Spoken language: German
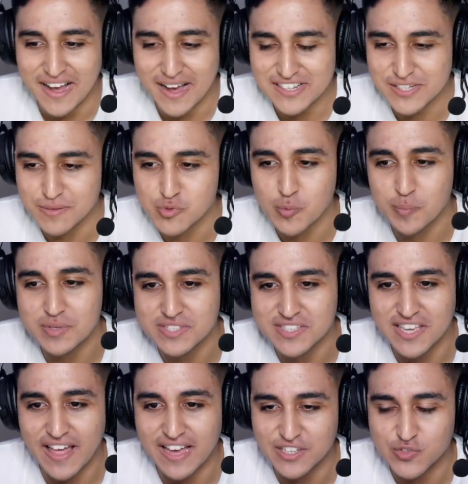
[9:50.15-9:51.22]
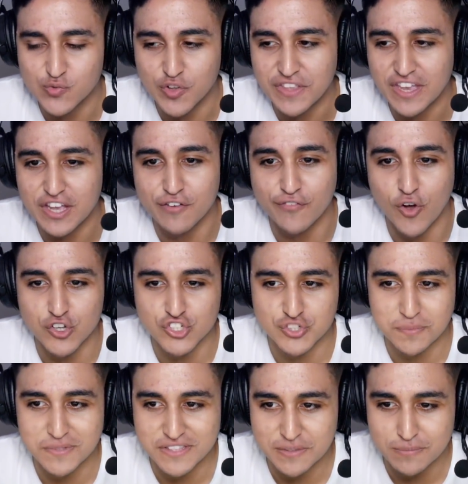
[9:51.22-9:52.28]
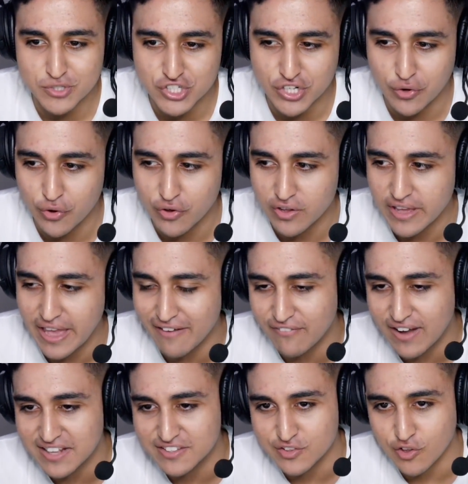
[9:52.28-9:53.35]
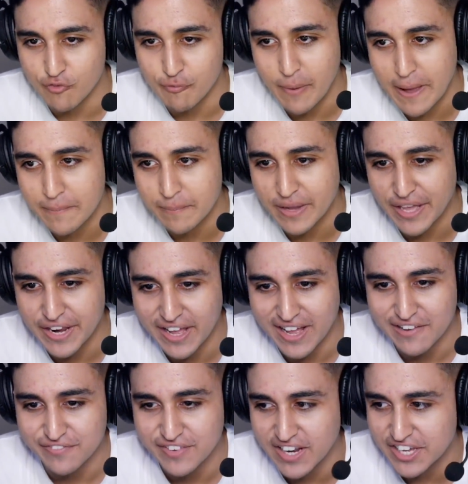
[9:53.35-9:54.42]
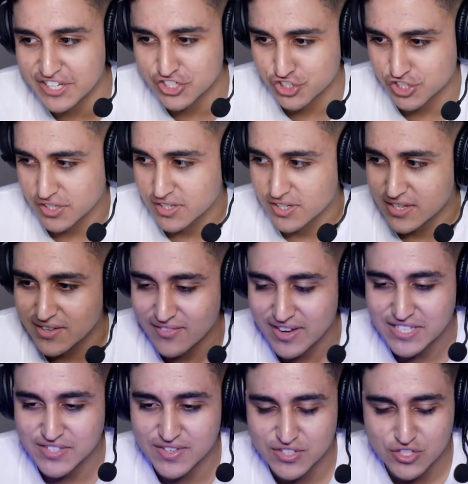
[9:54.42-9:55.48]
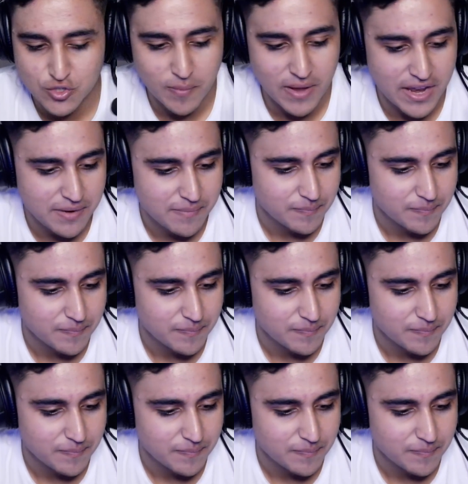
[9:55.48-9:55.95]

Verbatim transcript: ah, ich habe so ein bisschen Angst vor der Revanche, die mich dann äh, erwartet auf meinem Kanal vielleicht. Weißt du, was ich meine?